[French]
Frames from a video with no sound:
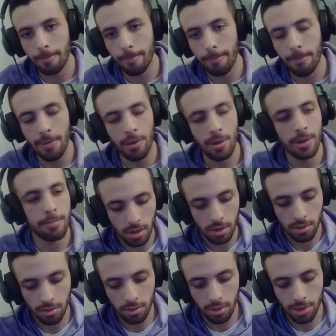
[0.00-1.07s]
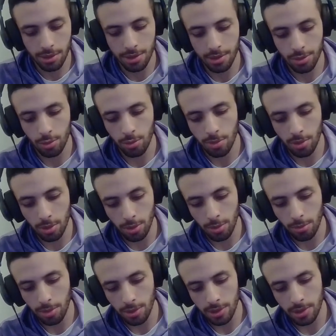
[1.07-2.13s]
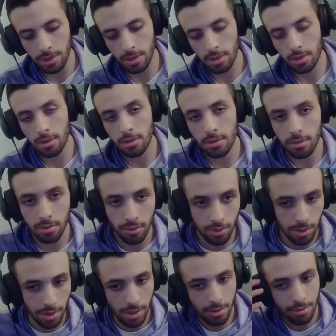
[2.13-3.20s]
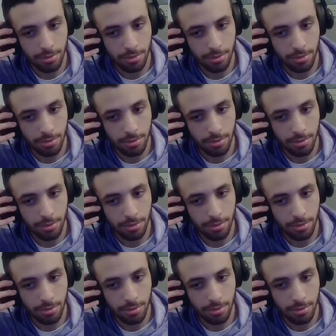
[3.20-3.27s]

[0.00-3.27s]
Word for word: Mais ouais, et voilà, c'est tout pour l'unboxing. Voilà.